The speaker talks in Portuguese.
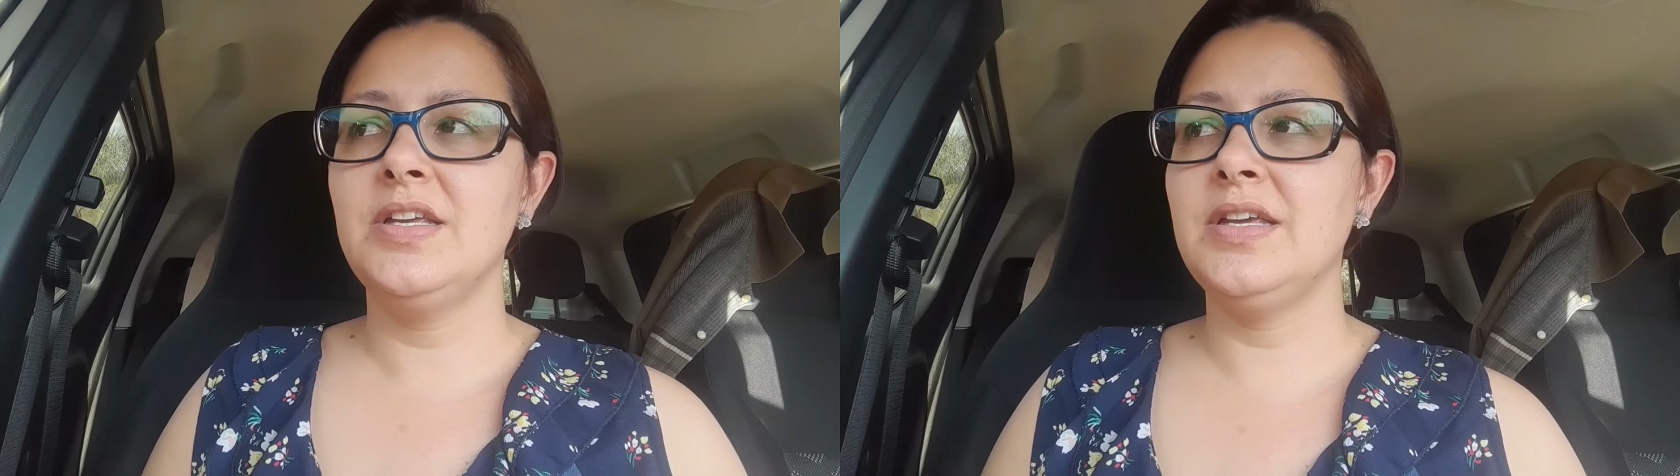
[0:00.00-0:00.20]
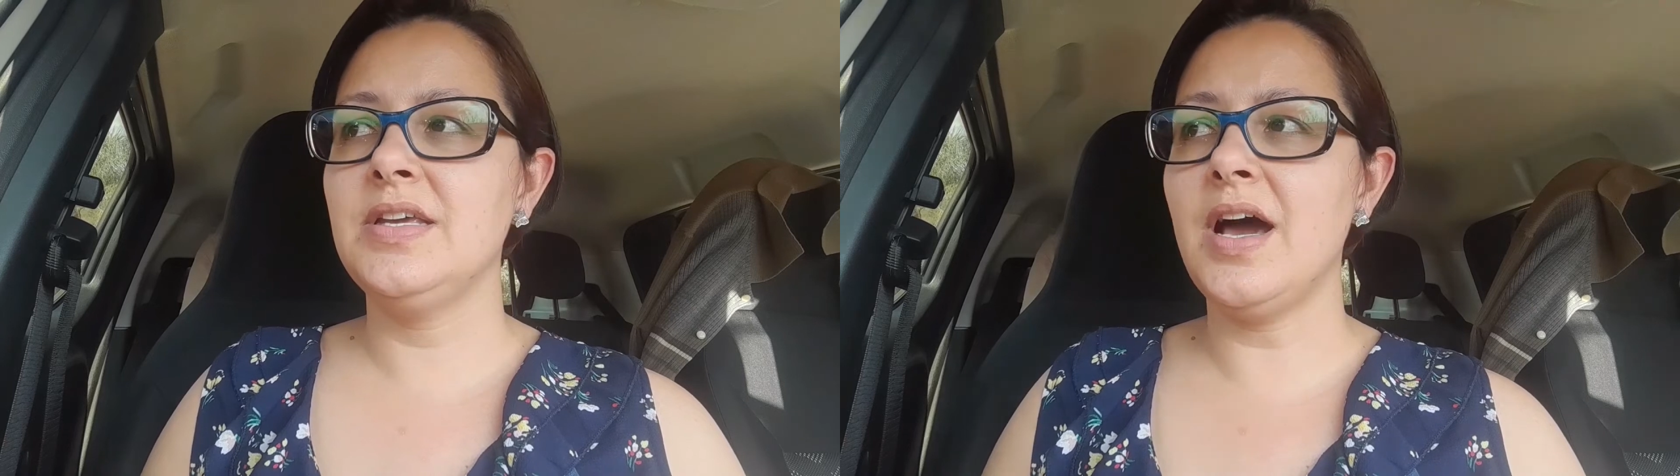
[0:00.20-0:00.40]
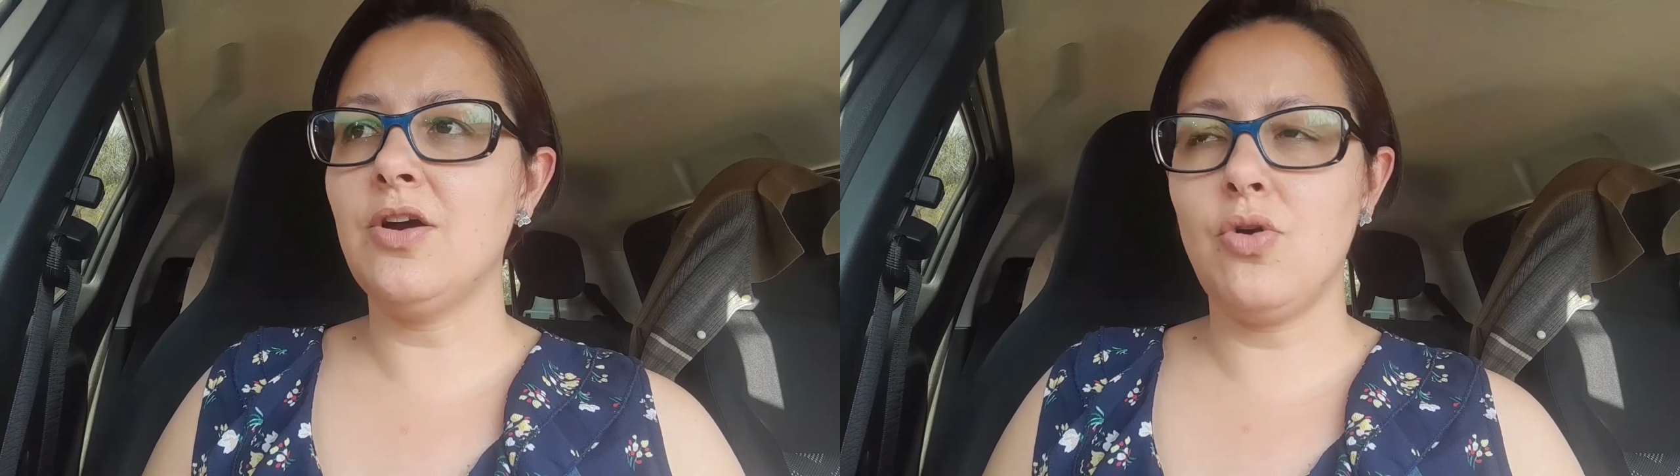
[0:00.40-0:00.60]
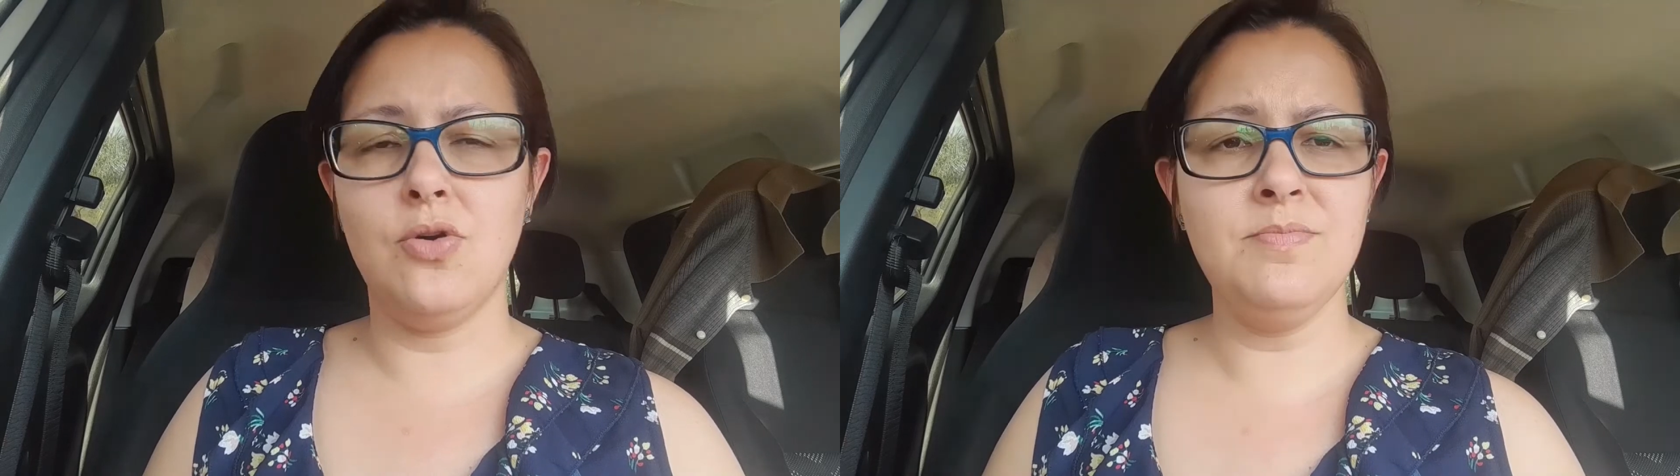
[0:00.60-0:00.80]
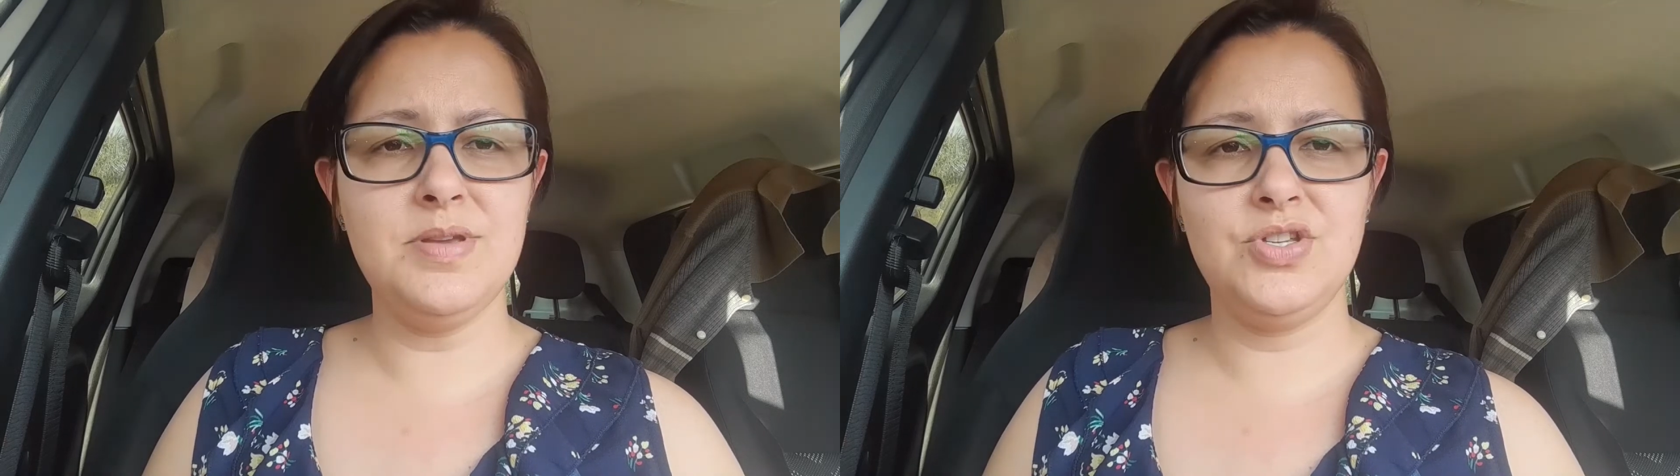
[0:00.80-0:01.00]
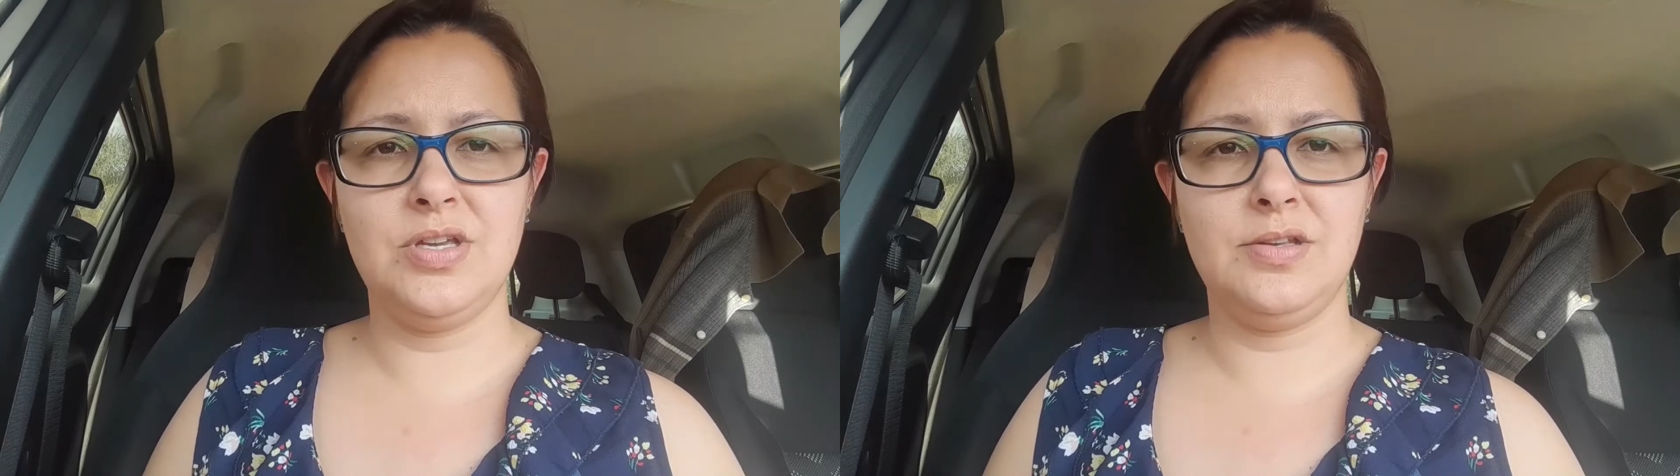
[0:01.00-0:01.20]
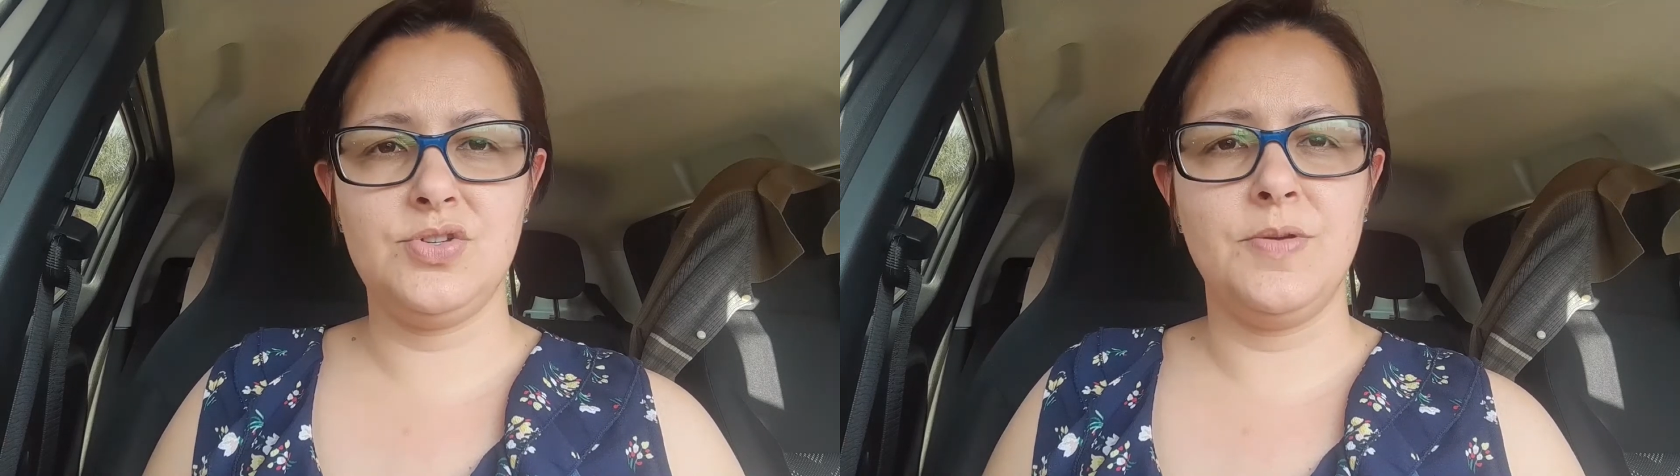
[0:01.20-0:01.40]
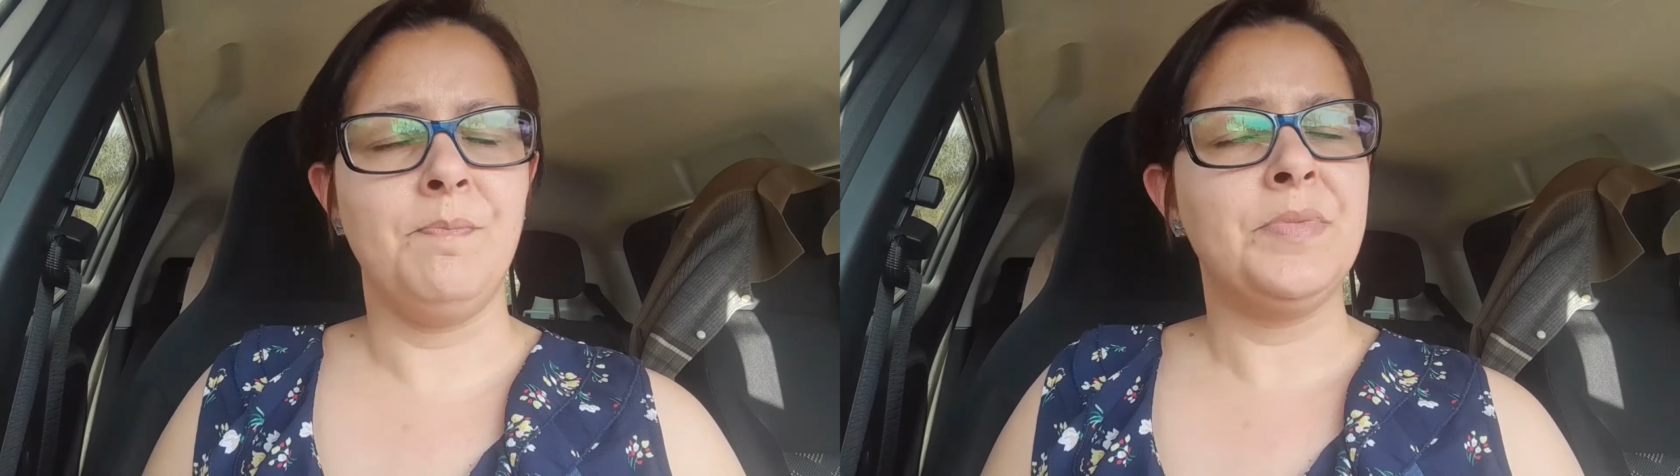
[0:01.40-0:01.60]
E a Kombi,
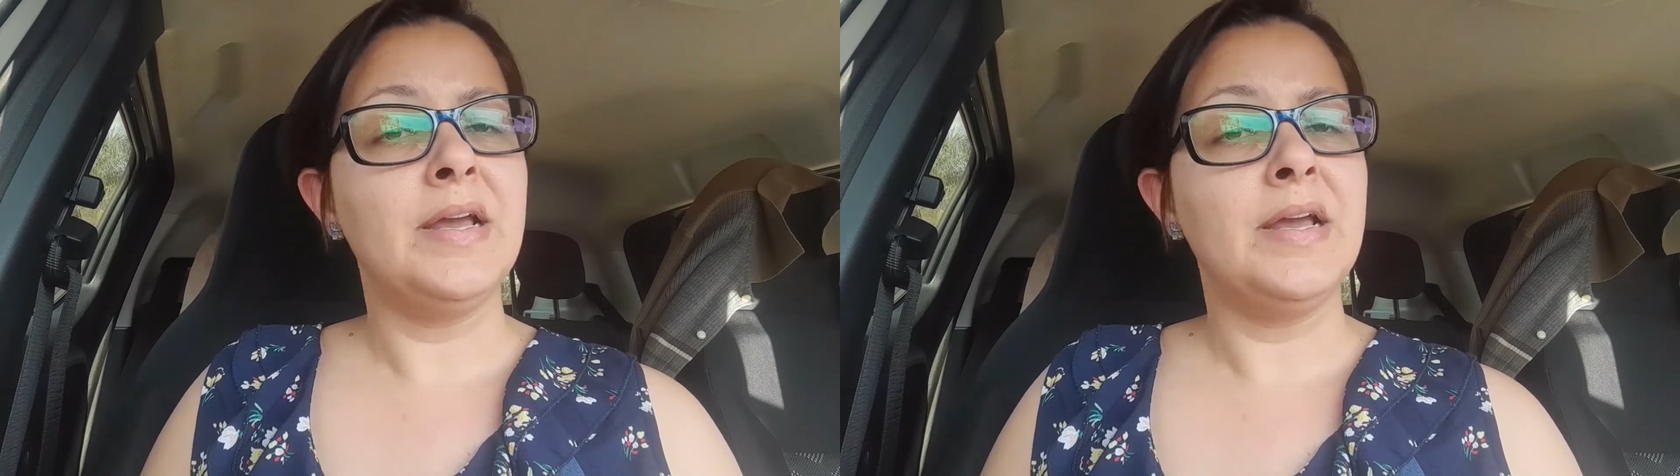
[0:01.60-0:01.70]
gente,